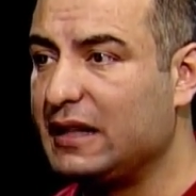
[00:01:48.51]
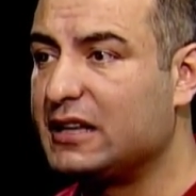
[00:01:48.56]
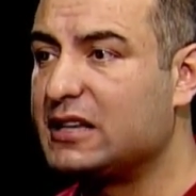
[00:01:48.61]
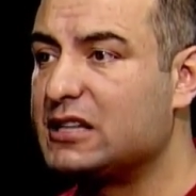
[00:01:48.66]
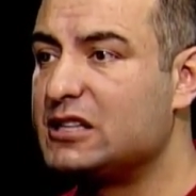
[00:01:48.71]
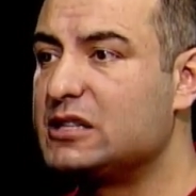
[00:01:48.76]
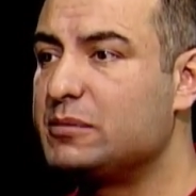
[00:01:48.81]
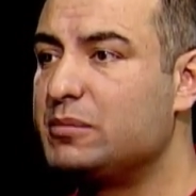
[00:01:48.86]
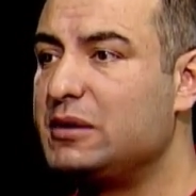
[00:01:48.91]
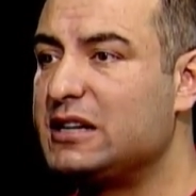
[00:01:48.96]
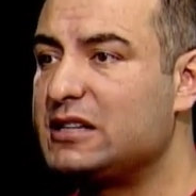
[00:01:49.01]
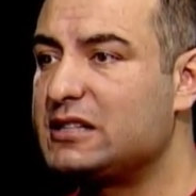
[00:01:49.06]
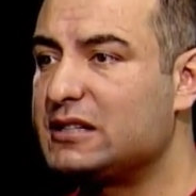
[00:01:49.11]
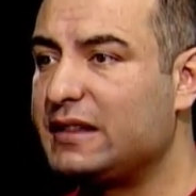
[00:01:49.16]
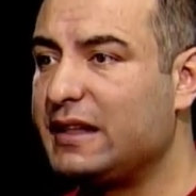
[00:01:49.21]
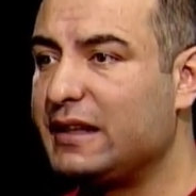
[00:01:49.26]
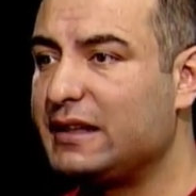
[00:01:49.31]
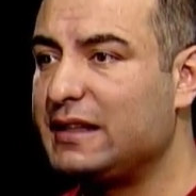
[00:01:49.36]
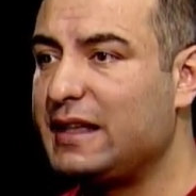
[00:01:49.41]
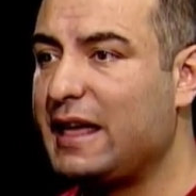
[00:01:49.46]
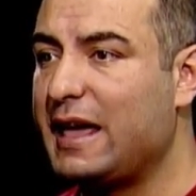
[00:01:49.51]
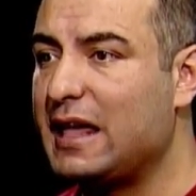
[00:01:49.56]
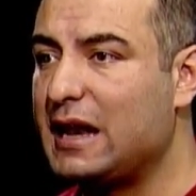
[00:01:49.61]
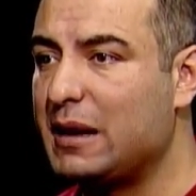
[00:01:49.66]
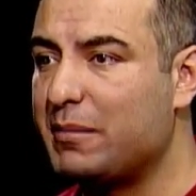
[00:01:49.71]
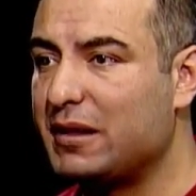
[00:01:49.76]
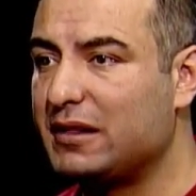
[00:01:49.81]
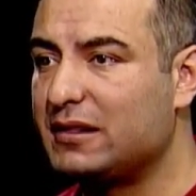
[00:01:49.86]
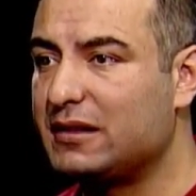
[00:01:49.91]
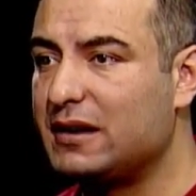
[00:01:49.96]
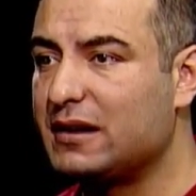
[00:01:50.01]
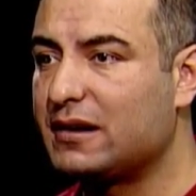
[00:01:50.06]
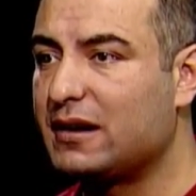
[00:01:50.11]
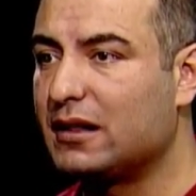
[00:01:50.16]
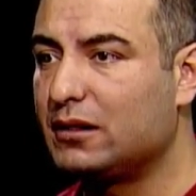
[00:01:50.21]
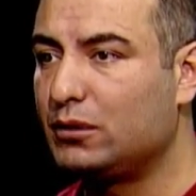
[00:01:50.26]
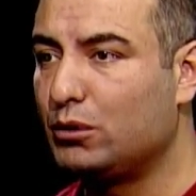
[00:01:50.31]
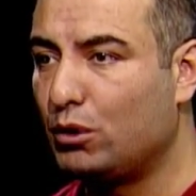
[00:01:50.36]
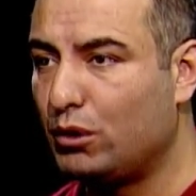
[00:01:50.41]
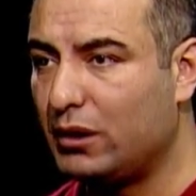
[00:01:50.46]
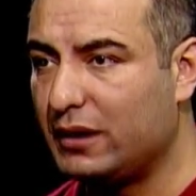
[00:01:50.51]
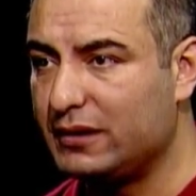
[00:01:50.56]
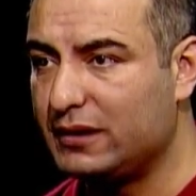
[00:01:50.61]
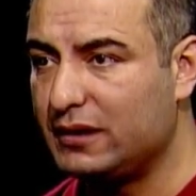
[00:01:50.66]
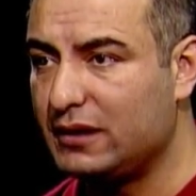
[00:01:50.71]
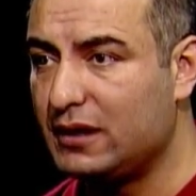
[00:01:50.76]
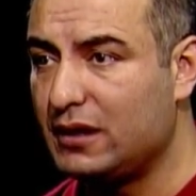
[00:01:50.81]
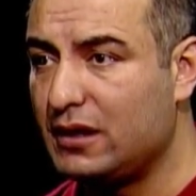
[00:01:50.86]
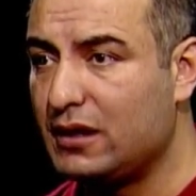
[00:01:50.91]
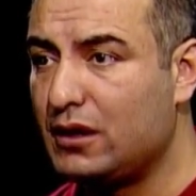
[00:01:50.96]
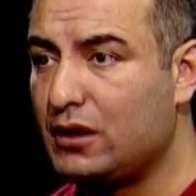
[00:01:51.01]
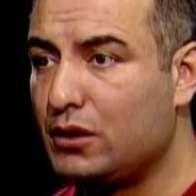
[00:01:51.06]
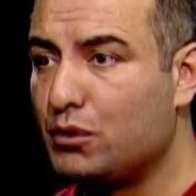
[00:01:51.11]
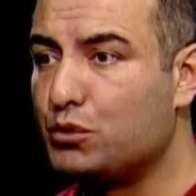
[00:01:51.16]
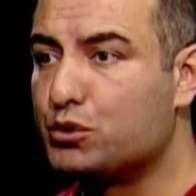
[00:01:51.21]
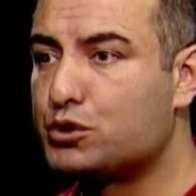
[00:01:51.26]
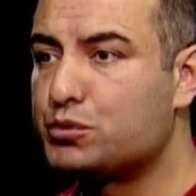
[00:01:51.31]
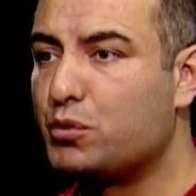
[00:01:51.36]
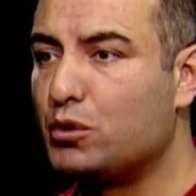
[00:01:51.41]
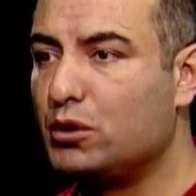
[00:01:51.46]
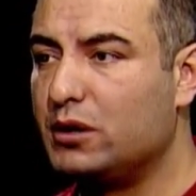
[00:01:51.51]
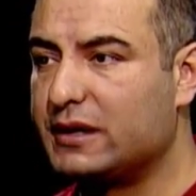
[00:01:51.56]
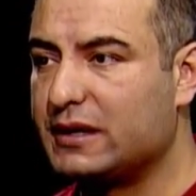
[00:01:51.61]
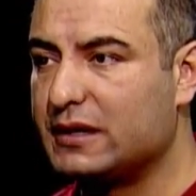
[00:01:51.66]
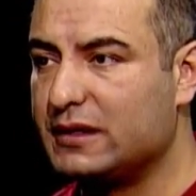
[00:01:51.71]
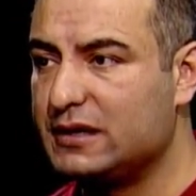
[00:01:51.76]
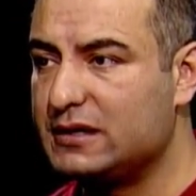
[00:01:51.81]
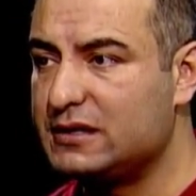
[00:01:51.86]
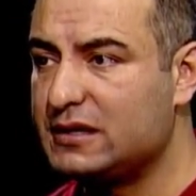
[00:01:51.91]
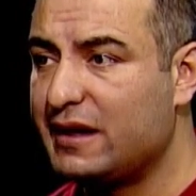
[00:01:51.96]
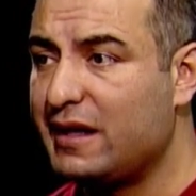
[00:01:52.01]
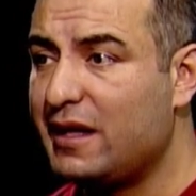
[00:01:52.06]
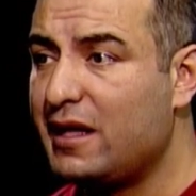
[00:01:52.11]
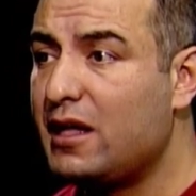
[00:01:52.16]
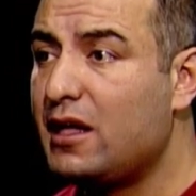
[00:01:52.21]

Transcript: ikinci bileşikteki Y elementine katlı oranı 3 bölü 2'dir.